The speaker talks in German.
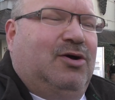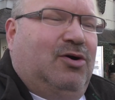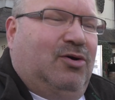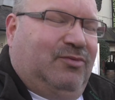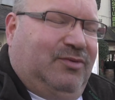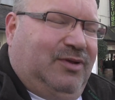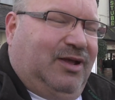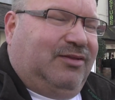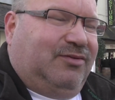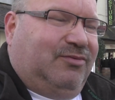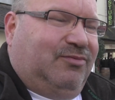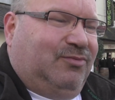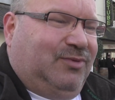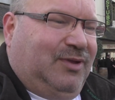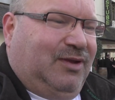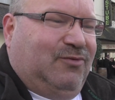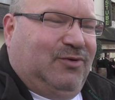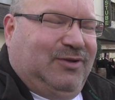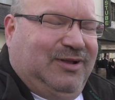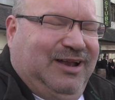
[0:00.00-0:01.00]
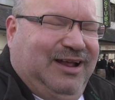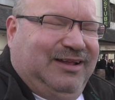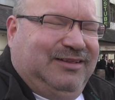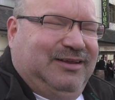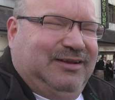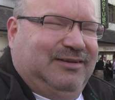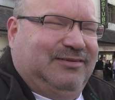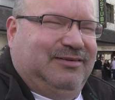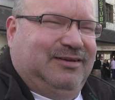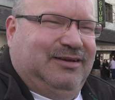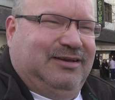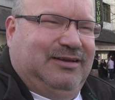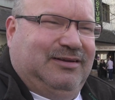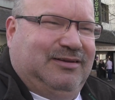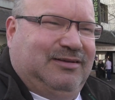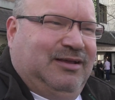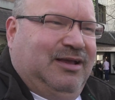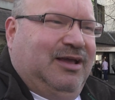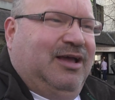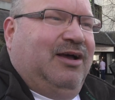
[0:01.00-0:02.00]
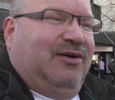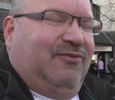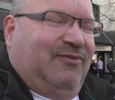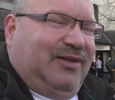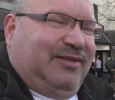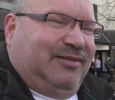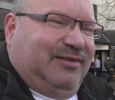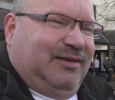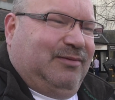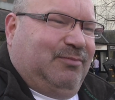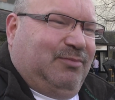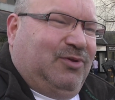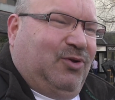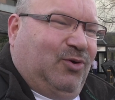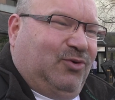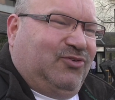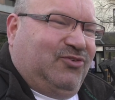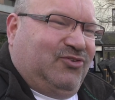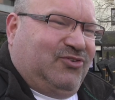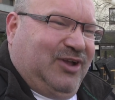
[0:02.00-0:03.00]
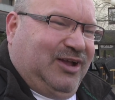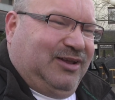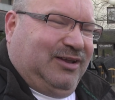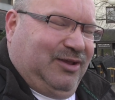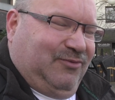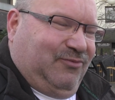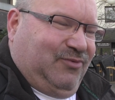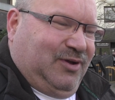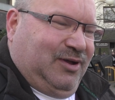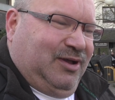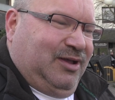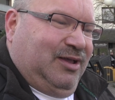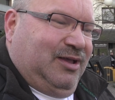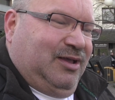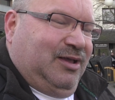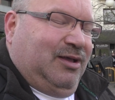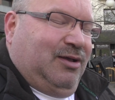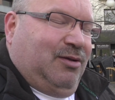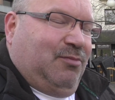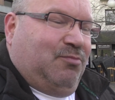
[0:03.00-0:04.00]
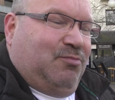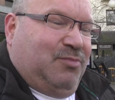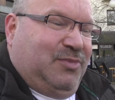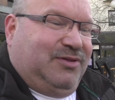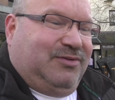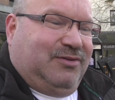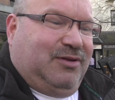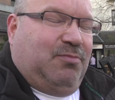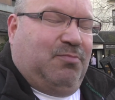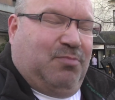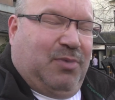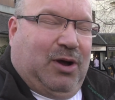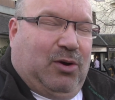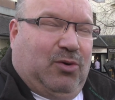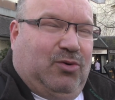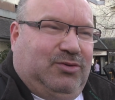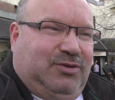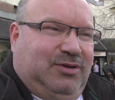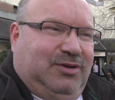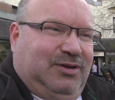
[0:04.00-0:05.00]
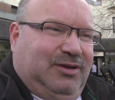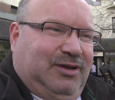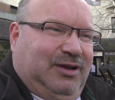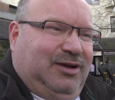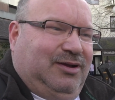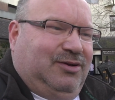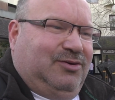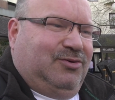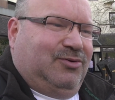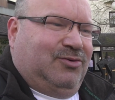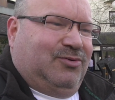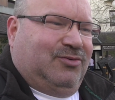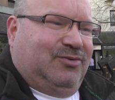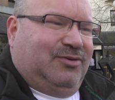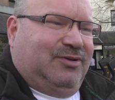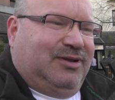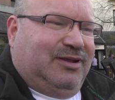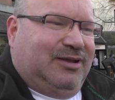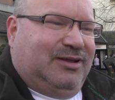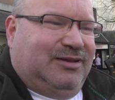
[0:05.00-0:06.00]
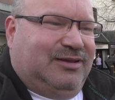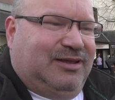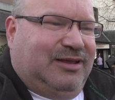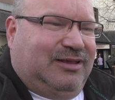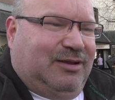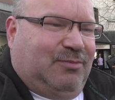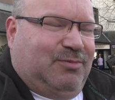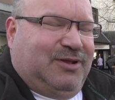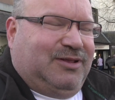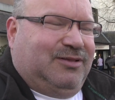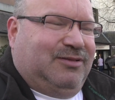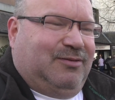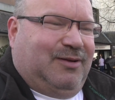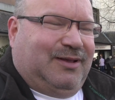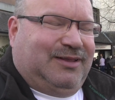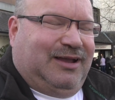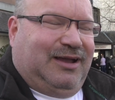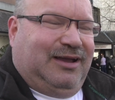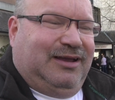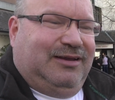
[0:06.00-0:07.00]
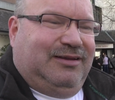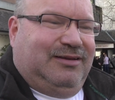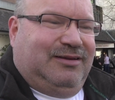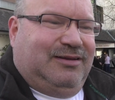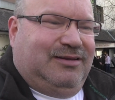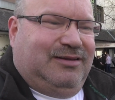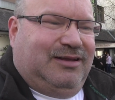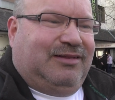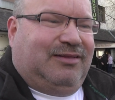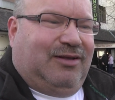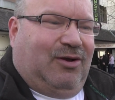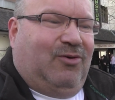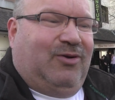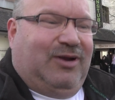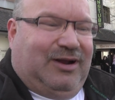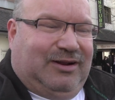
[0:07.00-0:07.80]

Und das, da wird Klartext geredet, was dem deutschen Staat einfach Mist baut ja? und äh, die etablierten Parteien jetzt auch